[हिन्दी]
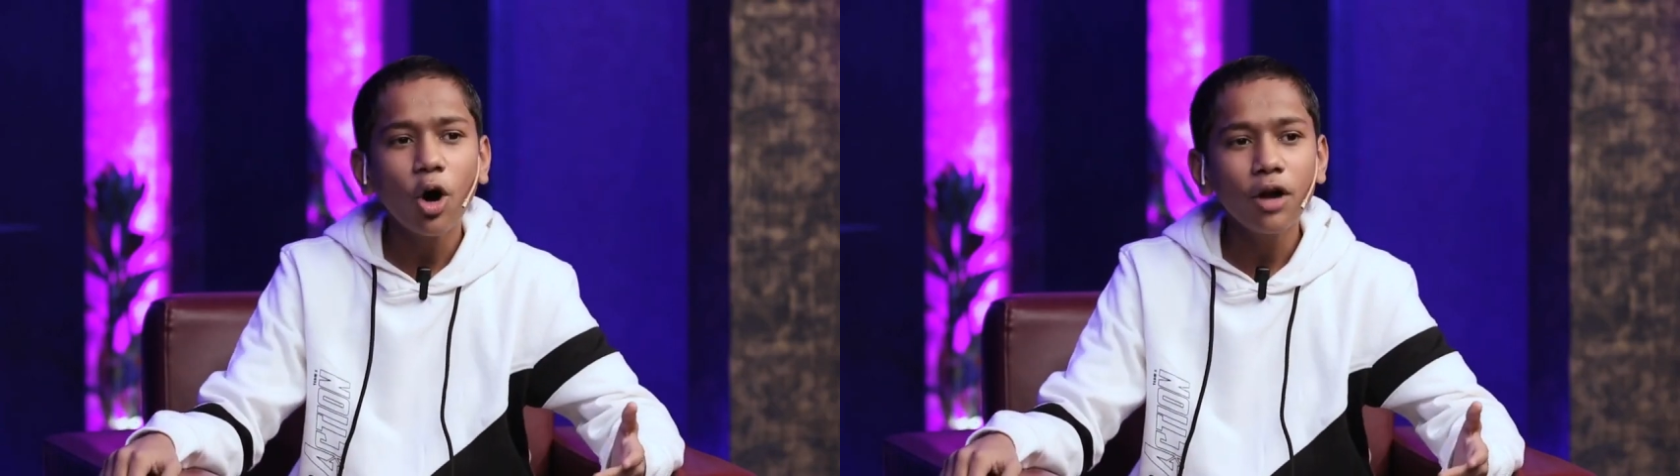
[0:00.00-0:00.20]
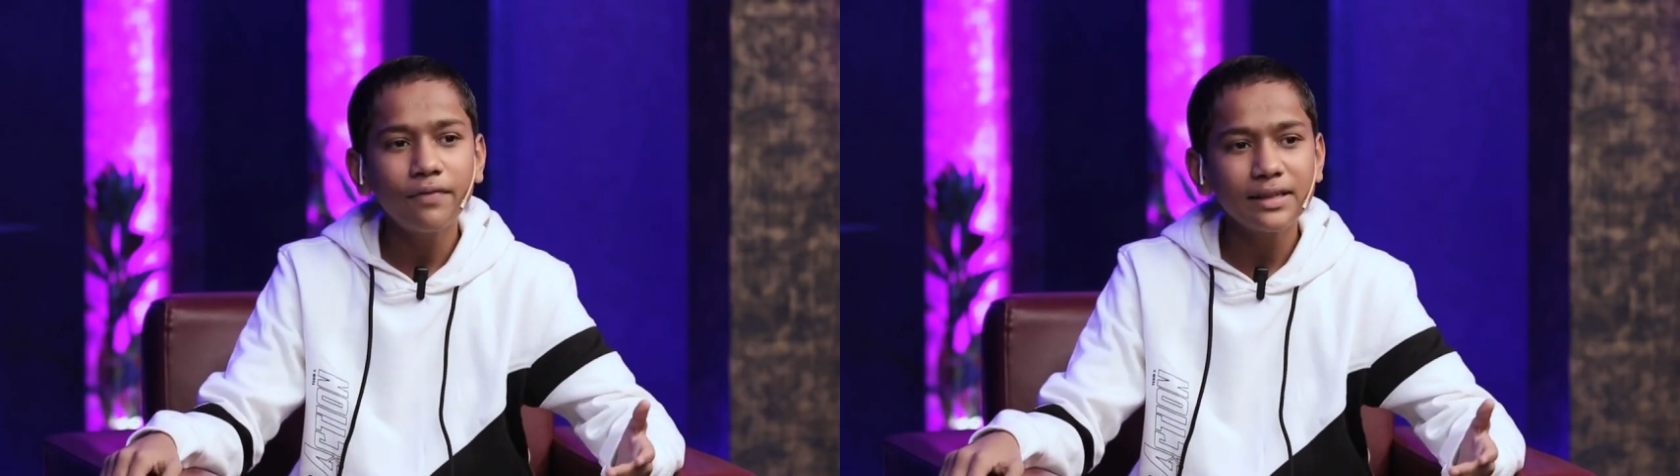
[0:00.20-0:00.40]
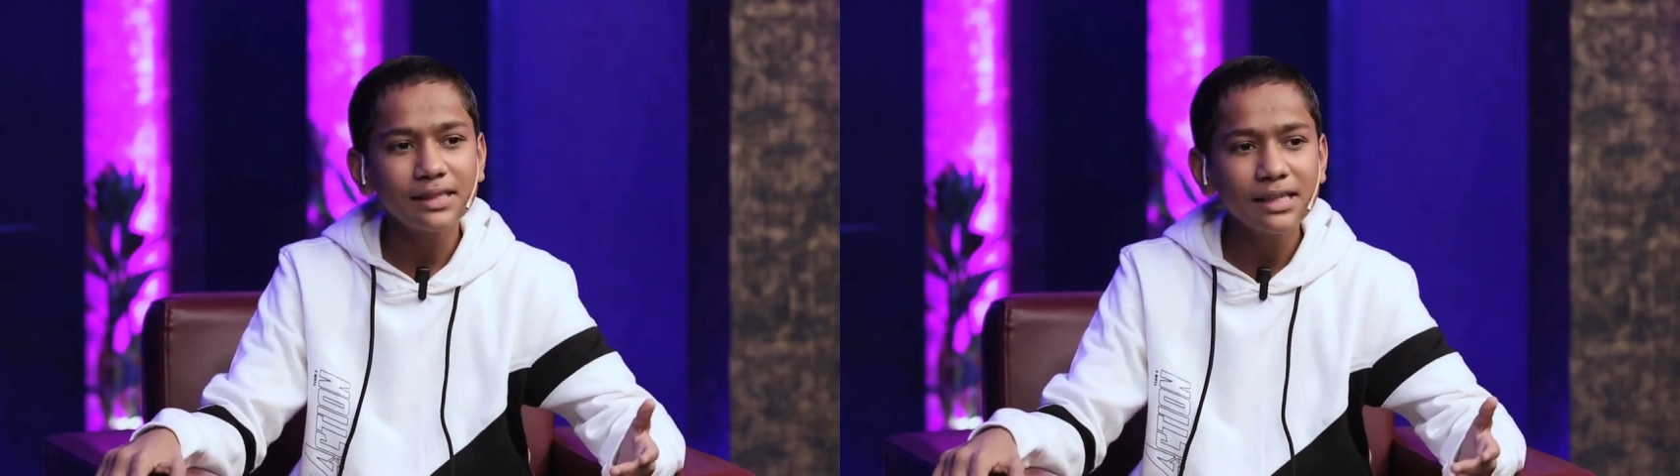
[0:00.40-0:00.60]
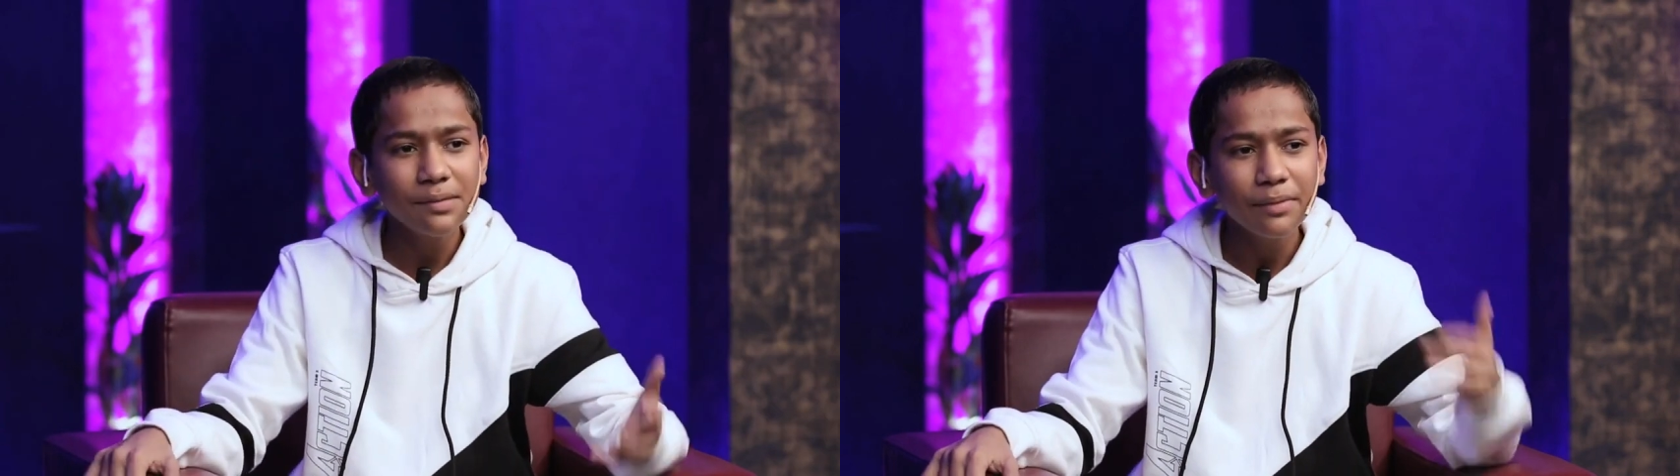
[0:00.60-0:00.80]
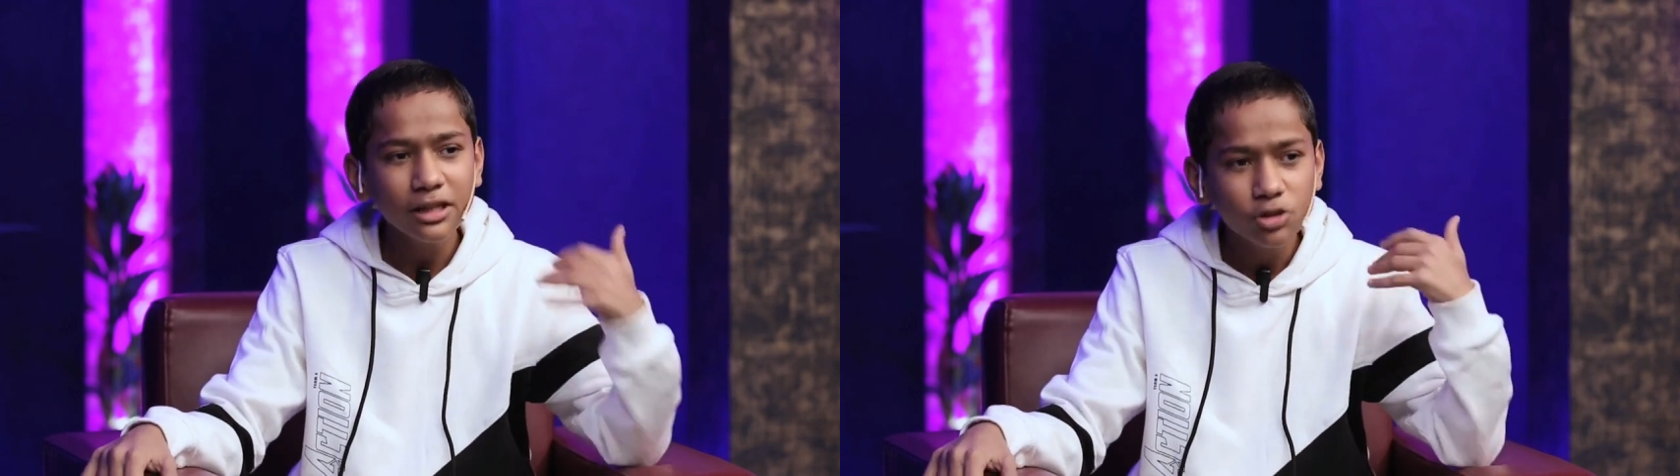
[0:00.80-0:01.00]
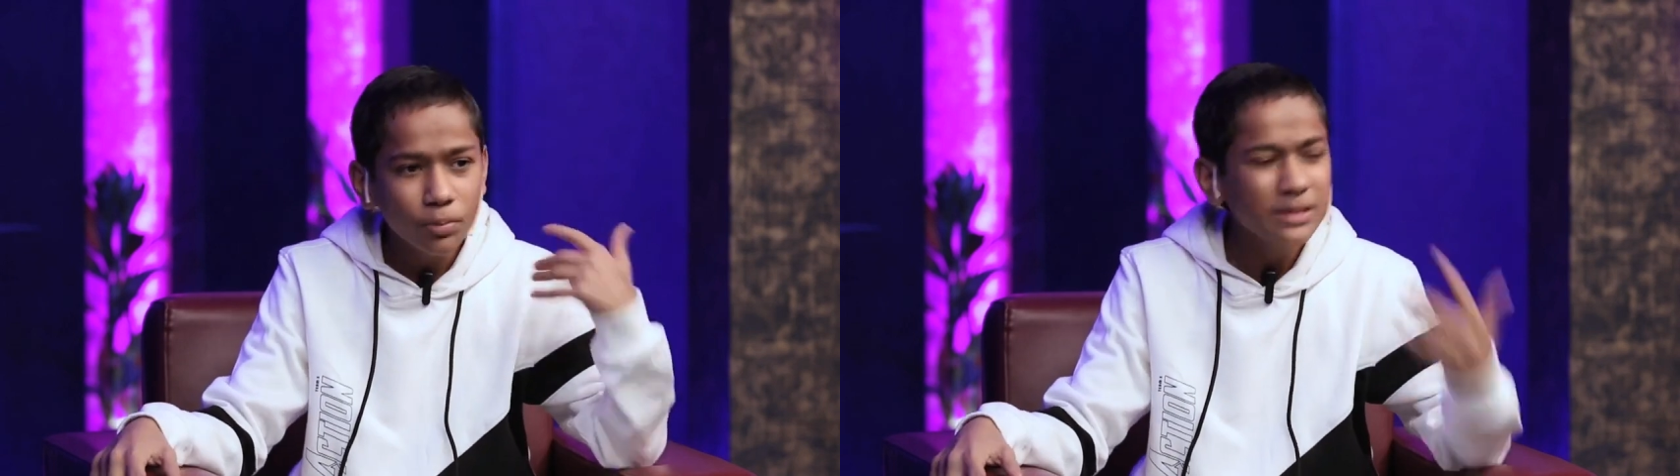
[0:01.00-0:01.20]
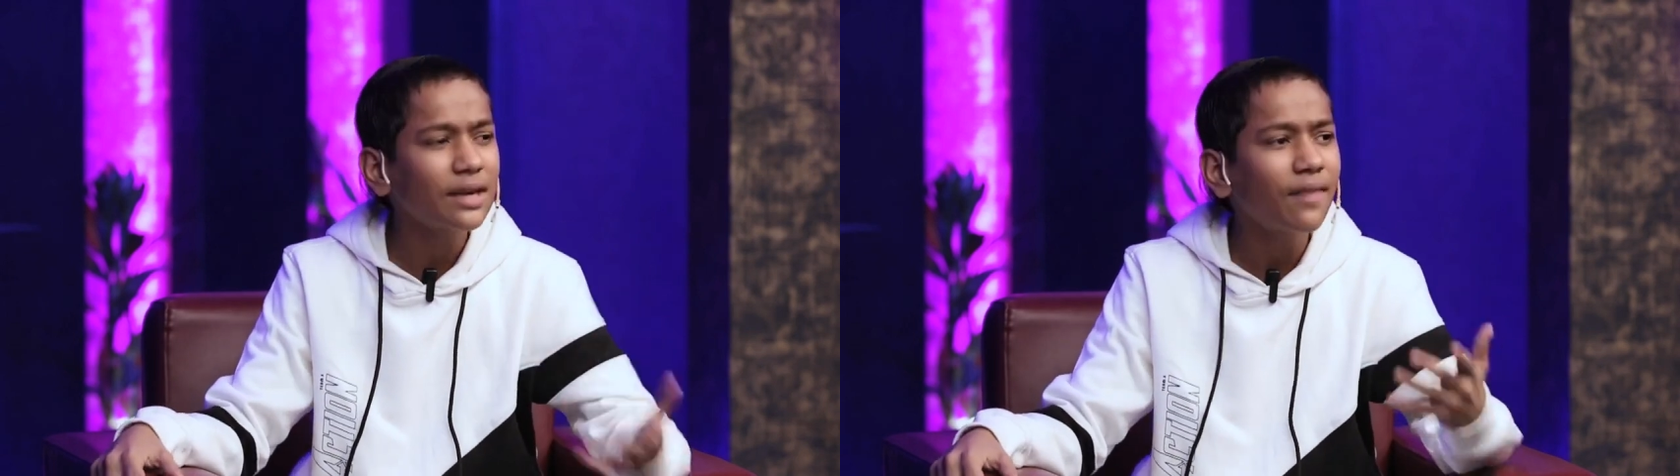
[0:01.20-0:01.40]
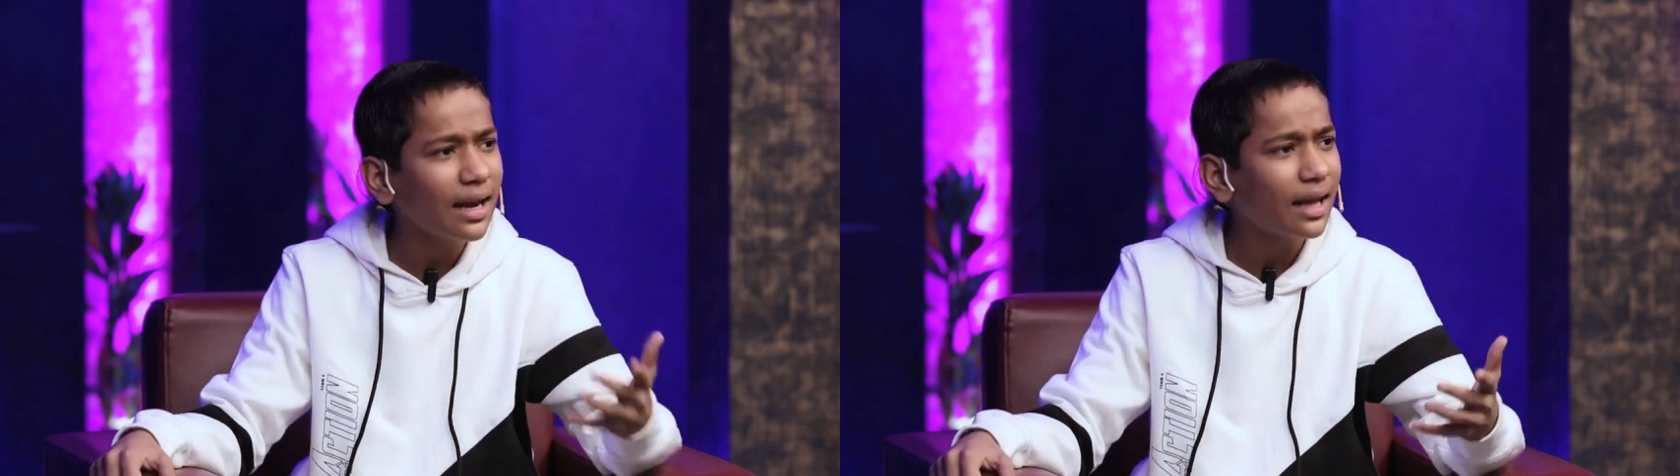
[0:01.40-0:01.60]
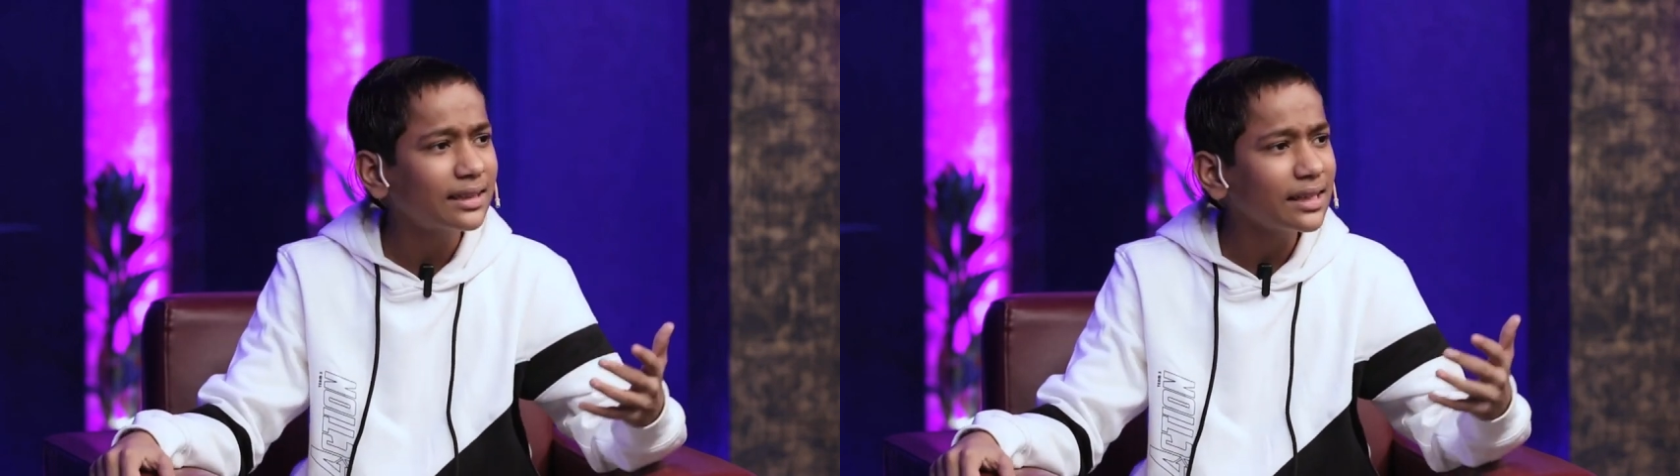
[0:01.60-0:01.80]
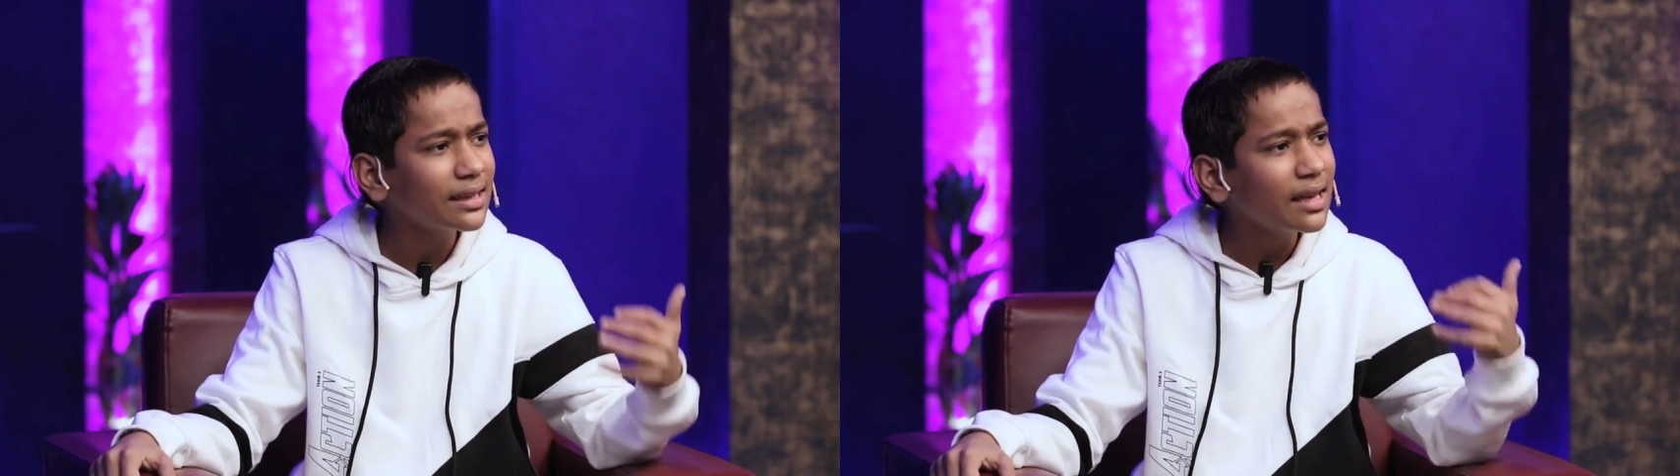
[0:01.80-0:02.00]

और वैसे ही मेरे जो भी सवाल आते